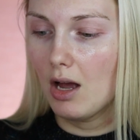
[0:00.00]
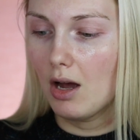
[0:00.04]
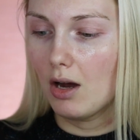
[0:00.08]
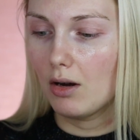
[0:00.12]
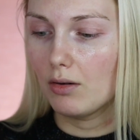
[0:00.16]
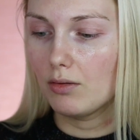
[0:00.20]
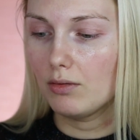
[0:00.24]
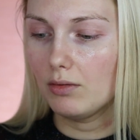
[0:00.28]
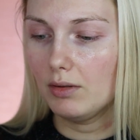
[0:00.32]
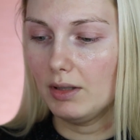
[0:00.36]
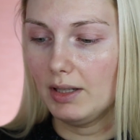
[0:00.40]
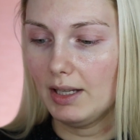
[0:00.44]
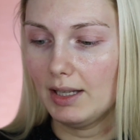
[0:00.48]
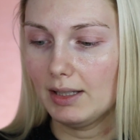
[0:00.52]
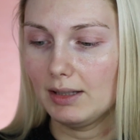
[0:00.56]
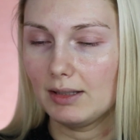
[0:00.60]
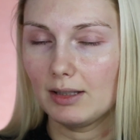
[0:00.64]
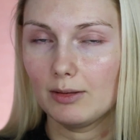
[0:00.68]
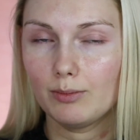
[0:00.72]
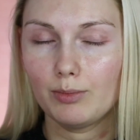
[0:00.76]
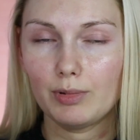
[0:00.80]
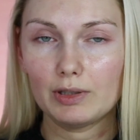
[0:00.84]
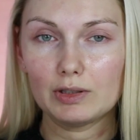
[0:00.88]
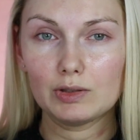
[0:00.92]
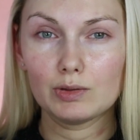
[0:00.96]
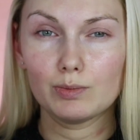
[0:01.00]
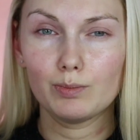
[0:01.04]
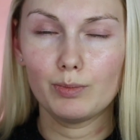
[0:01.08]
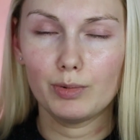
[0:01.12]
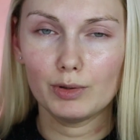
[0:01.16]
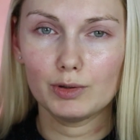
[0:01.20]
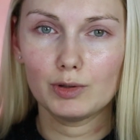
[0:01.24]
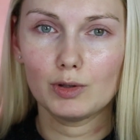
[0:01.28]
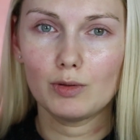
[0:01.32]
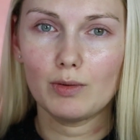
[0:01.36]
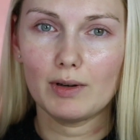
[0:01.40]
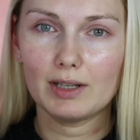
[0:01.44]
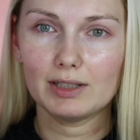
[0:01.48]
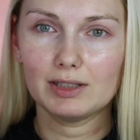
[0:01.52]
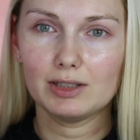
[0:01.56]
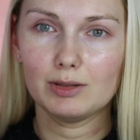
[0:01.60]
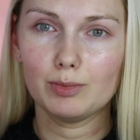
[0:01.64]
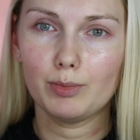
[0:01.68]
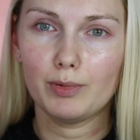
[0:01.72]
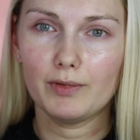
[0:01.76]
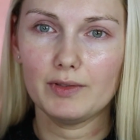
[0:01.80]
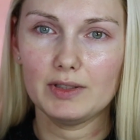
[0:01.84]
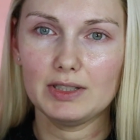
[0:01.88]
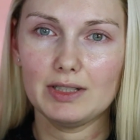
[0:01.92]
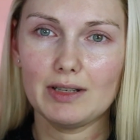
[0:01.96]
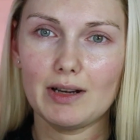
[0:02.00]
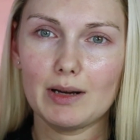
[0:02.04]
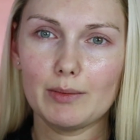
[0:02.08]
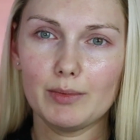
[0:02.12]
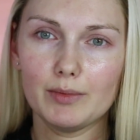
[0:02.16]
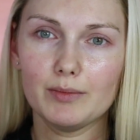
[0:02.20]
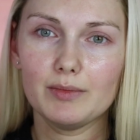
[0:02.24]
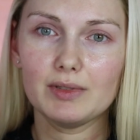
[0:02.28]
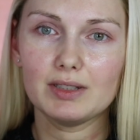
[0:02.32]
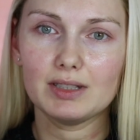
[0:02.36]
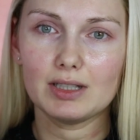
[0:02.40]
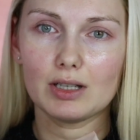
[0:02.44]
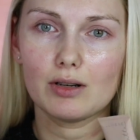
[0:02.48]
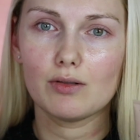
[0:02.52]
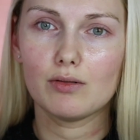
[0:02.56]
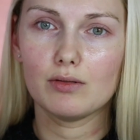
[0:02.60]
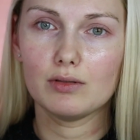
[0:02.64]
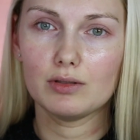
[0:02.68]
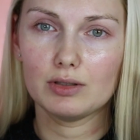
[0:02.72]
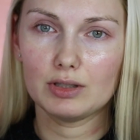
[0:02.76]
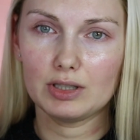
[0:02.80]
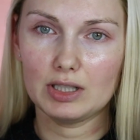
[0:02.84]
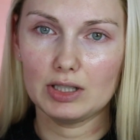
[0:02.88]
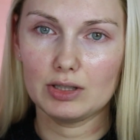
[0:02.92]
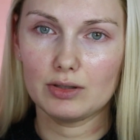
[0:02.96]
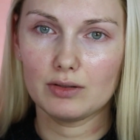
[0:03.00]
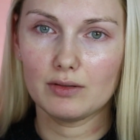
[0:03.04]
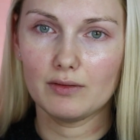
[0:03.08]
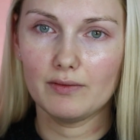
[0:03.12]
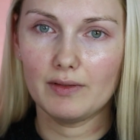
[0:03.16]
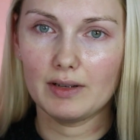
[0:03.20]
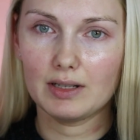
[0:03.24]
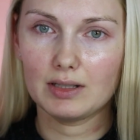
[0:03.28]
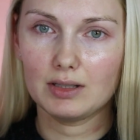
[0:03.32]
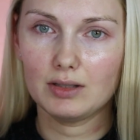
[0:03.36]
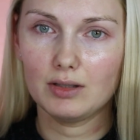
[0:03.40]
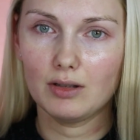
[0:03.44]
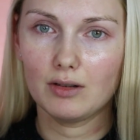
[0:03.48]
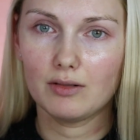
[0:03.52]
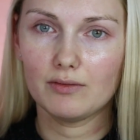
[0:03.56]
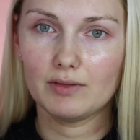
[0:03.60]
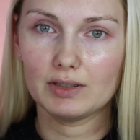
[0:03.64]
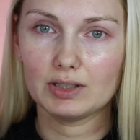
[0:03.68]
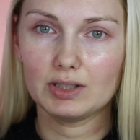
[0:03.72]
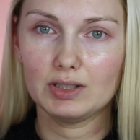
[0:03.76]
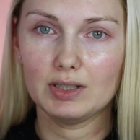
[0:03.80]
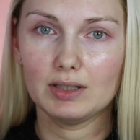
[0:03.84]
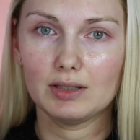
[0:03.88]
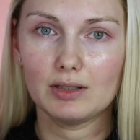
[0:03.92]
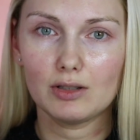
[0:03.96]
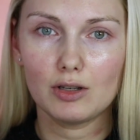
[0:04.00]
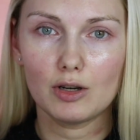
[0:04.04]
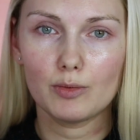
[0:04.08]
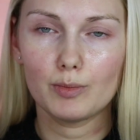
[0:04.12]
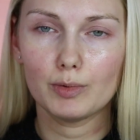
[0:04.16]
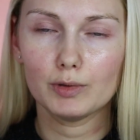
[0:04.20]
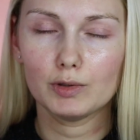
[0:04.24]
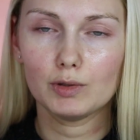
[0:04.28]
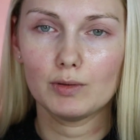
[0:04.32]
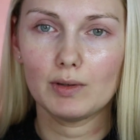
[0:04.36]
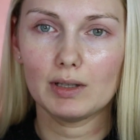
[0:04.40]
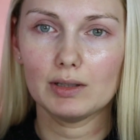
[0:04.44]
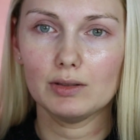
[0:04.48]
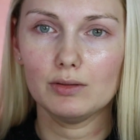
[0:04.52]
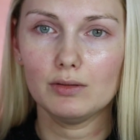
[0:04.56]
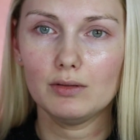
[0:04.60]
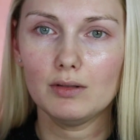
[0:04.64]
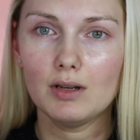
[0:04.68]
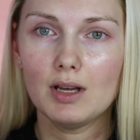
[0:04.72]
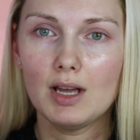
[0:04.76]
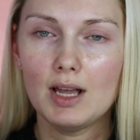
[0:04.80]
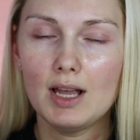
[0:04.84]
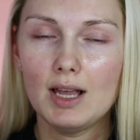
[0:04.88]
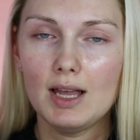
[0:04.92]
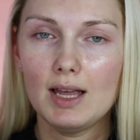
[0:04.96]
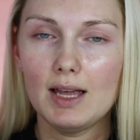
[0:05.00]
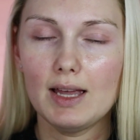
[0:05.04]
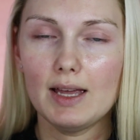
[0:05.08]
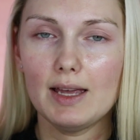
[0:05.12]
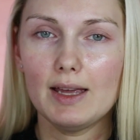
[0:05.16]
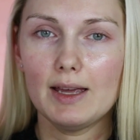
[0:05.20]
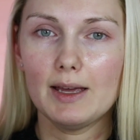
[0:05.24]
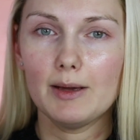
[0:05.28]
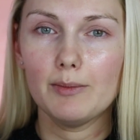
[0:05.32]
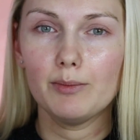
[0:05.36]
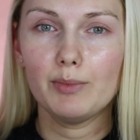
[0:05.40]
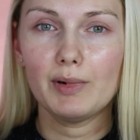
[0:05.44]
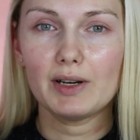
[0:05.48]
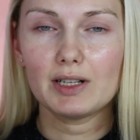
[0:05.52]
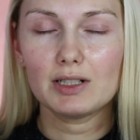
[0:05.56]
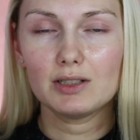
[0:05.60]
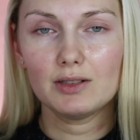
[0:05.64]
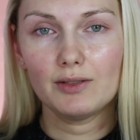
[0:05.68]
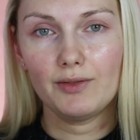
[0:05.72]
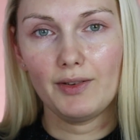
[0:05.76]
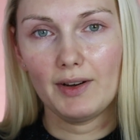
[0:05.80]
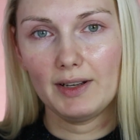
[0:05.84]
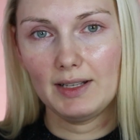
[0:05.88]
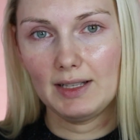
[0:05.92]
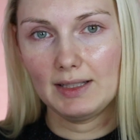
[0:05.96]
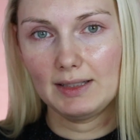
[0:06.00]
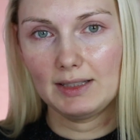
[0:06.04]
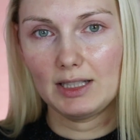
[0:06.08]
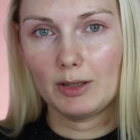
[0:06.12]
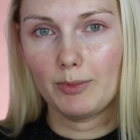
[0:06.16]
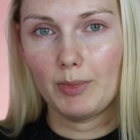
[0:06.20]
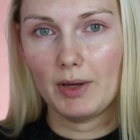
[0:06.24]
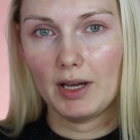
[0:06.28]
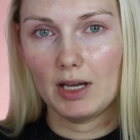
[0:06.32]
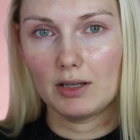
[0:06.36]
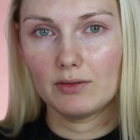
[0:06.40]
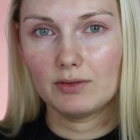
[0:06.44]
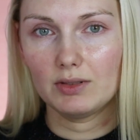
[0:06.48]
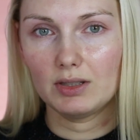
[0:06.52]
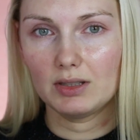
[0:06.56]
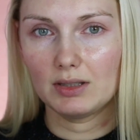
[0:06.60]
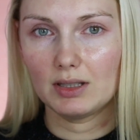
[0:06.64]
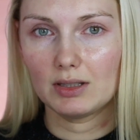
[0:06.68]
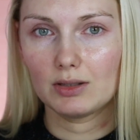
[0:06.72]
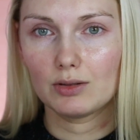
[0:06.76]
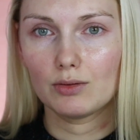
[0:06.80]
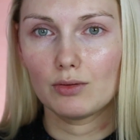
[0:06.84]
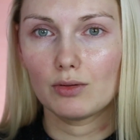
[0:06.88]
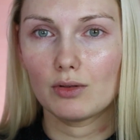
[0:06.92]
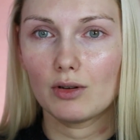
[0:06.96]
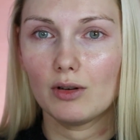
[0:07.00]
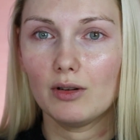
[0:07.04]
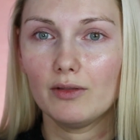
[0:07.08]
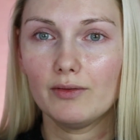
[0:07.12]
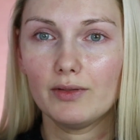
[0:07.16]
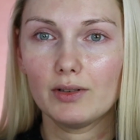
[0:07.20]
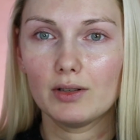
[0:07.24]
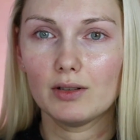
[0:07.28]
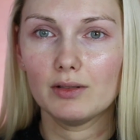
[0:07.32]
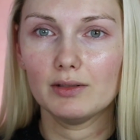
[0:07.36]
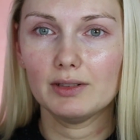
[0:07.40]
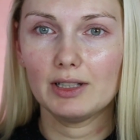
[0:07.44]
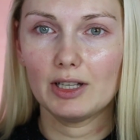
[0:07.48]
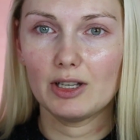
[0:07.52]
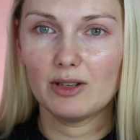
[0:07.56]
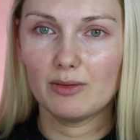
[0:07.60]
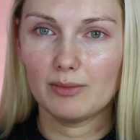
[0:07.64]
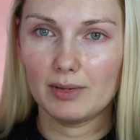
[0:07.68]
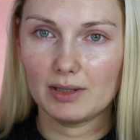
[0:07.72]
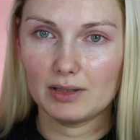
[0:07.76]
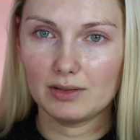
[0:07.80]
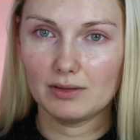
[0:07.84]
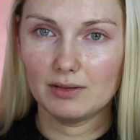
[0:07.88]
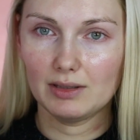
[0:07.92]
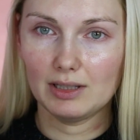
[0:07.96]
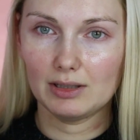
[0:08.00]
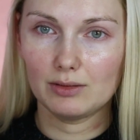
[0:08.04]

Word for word: Ogólnie ten podkład, powiedziałabym, jest taką lżejszą wersją właśnie tego podkładu. E, bardzo fajnie stapiają się ze skórą, wyglądają bardzo